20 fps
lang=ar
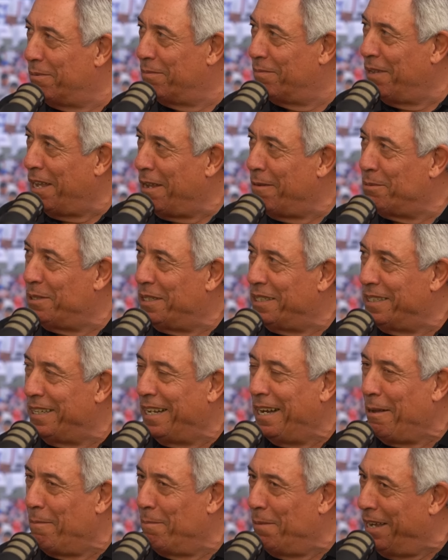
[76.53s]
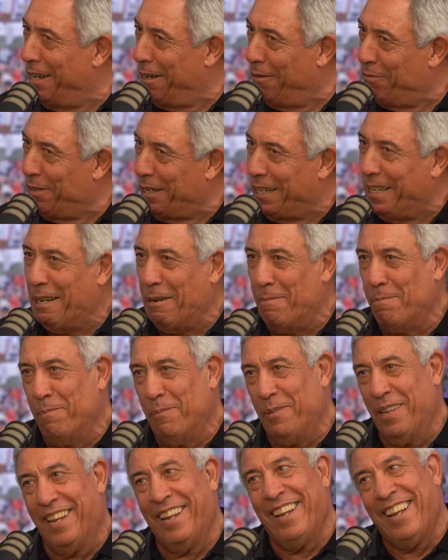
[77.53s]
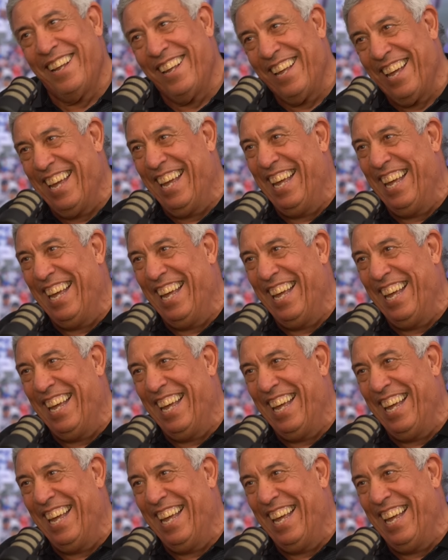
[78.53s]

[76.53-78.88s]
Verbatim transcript: ما حبش يلعب معنا في الكرم اي